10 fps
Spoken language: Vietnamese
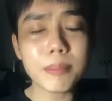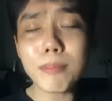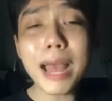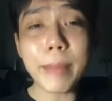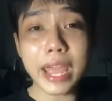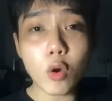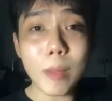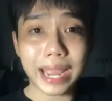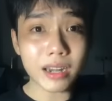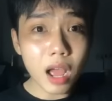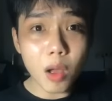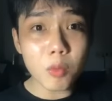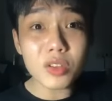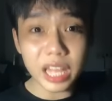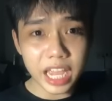ba mẹ của bạn đó không
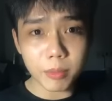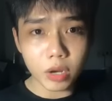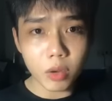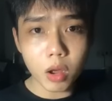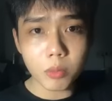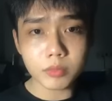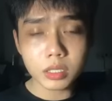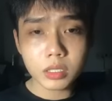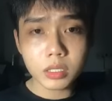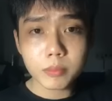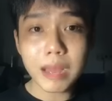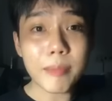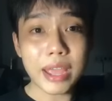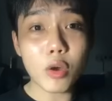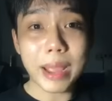có tiền mọi hiểu không ba
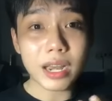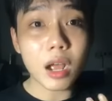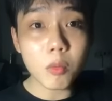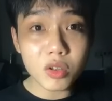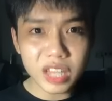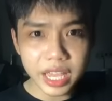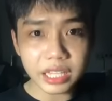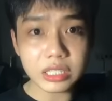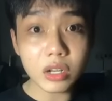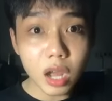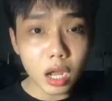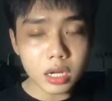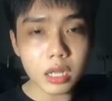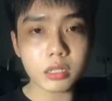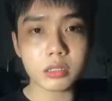mẹ của bạn nó không có tiền cho nên á